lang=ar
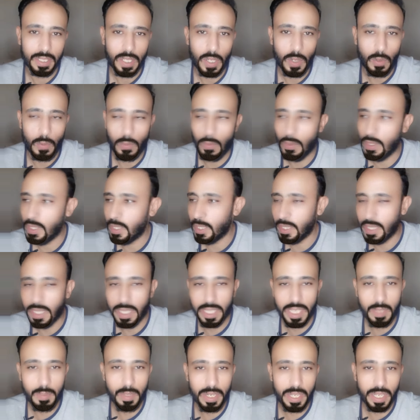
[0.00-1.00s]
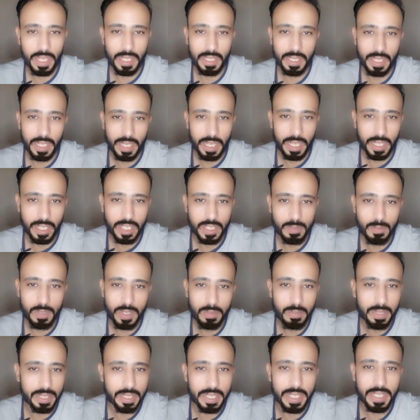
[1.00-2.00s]
وانت تقريبا عندك حارس
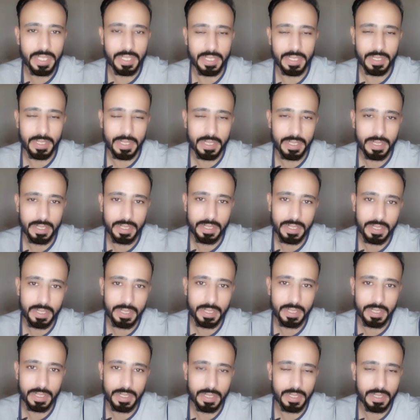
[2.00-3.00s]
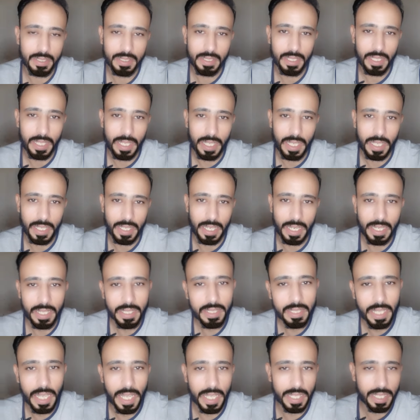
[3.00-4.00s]
مرمى تاني يعني
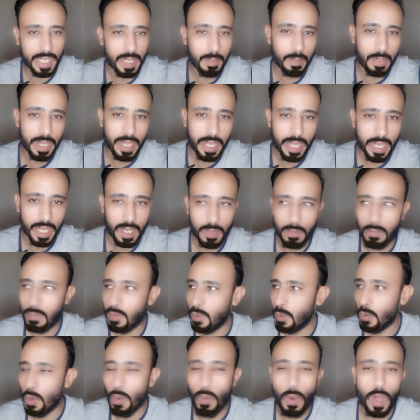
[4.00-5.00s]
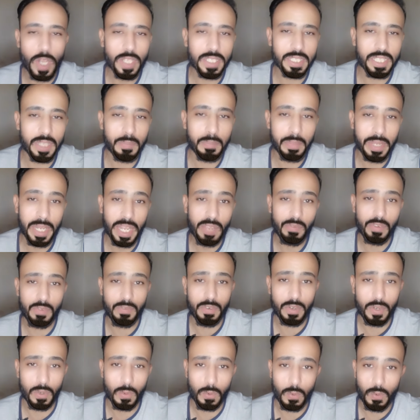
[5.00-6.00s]
انت هتجيب لاعب هو اصلا بيلعب في
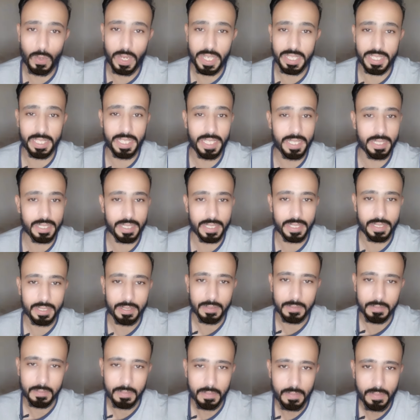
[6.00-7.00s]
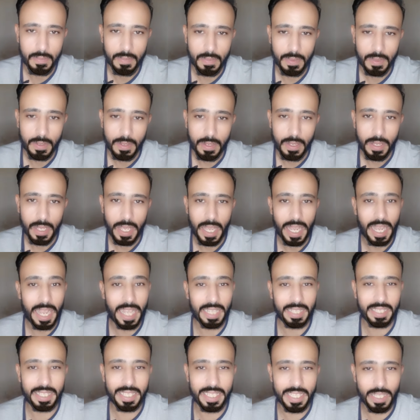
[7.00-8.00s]
فاركو اساسي
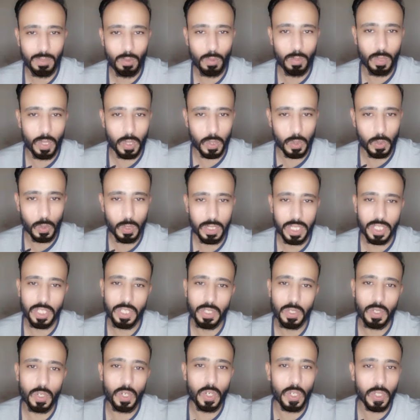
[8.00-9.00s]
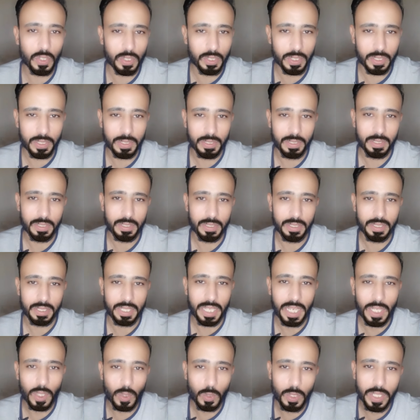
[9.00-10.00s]
هتجيبه مخصوص عشان خاطر
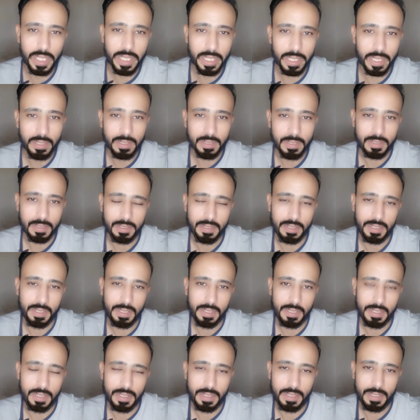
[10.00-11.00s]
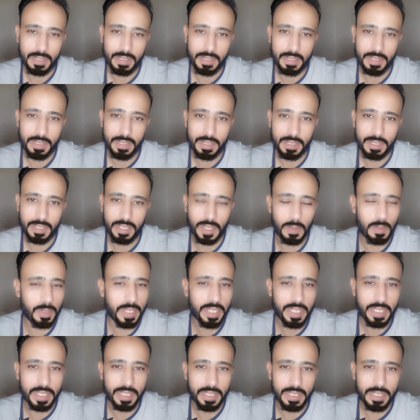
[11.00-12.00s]
تقعده دكه طب ليه